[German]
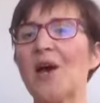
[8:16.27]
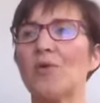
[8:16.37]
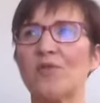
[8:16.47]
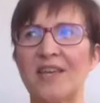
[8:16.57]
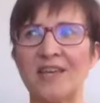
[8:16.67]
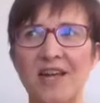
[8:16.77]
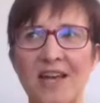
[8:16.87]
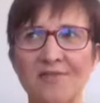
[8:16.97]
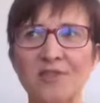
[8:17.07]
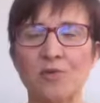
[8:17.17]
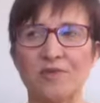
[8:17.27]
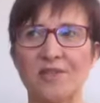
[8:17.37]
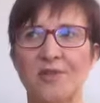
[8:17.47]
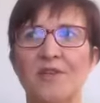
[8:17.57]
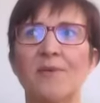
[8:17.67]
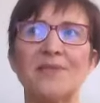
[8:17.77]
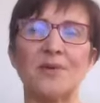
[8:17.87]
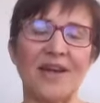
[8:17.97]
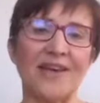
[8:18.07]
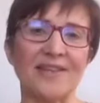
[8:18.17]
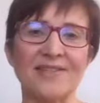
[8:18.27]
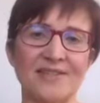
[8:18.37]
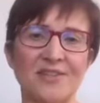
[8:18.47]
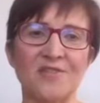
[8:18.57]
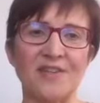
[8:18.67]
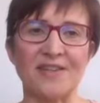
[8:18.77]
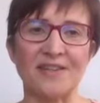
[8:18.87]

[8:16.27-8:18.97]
Und helfen tut natürlich, wenn man so Gleichgesinnte findet,